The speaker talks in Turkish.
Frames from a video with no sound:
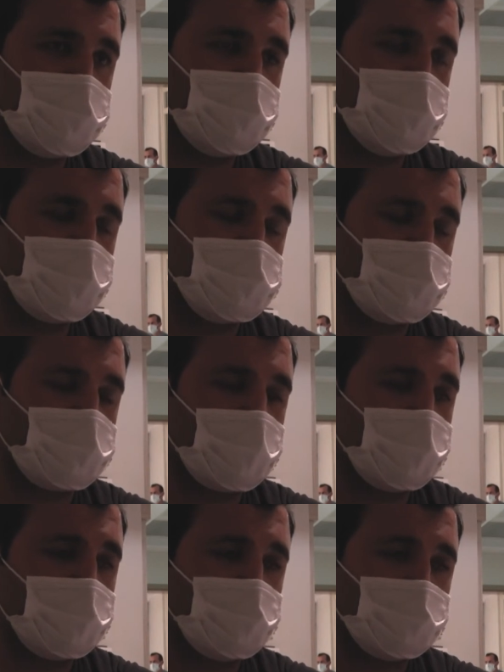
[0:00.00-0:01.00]
e, Recep
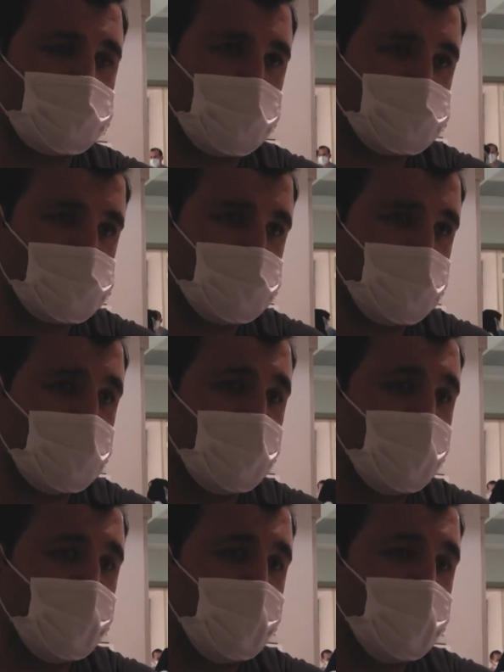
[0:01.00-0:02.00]
Tayyip Erdoğan
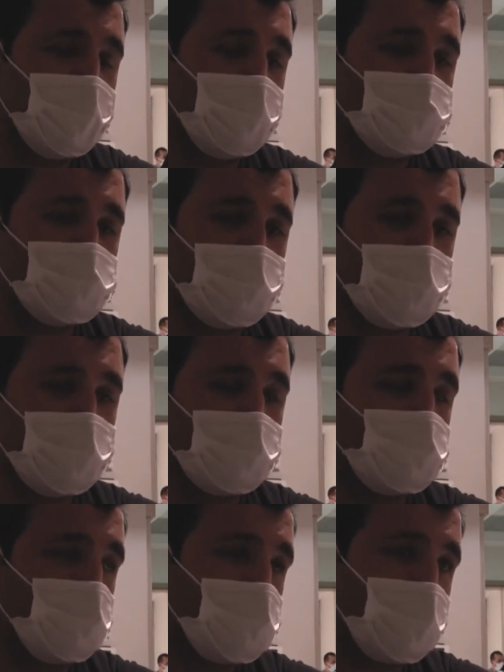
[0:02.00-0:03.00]
sayesinde hem
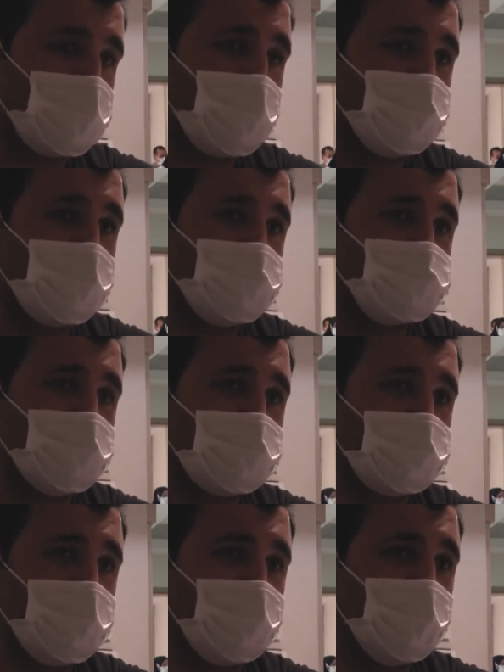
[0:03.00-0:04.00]
e, Türkiye'nin genelinde hem
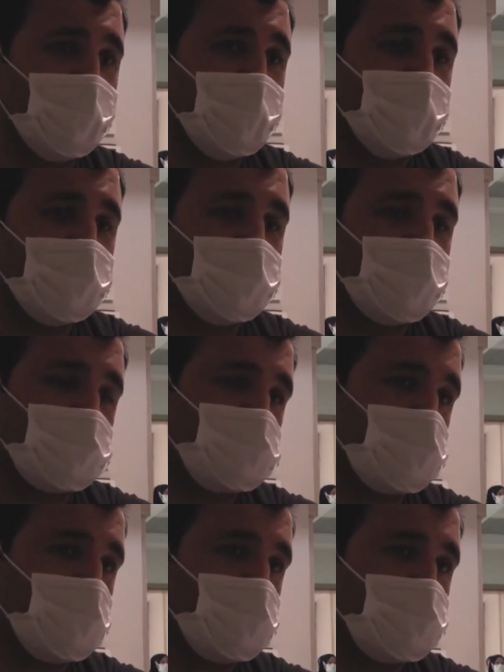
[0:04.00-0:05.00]
Siirt'te
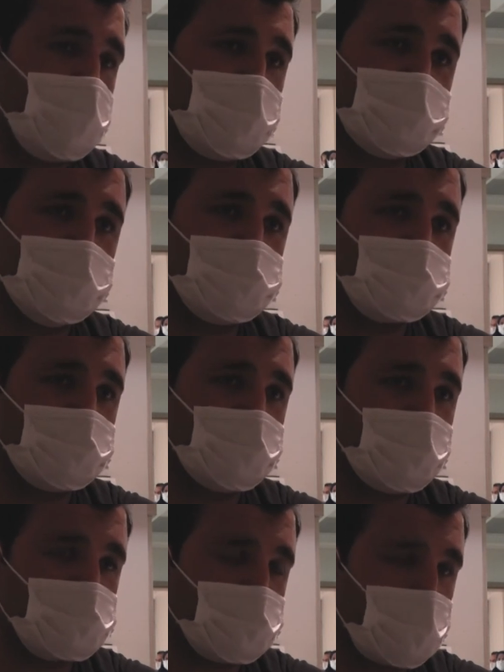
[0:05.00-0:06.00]
aşı konusunda herhangi bir
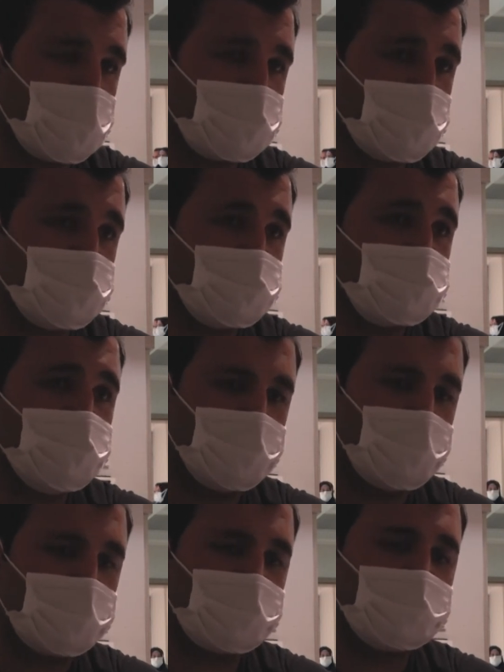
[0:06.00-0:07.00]
sıkıntı yaşamamaktadır.
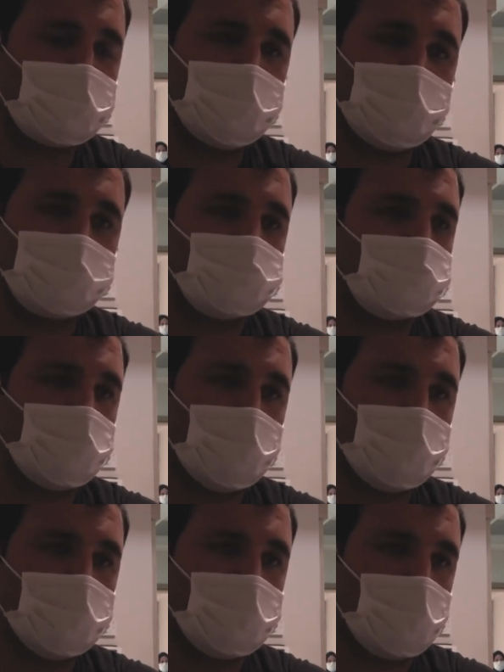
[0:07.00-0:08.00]
Herkes gelip
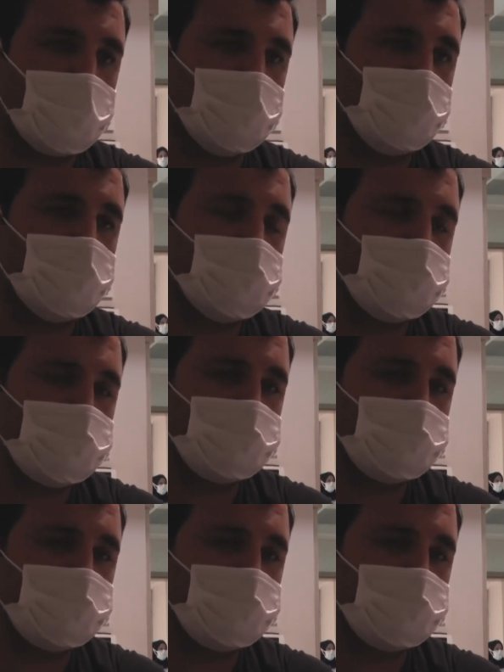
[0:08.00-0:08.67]
aşısını olabilir.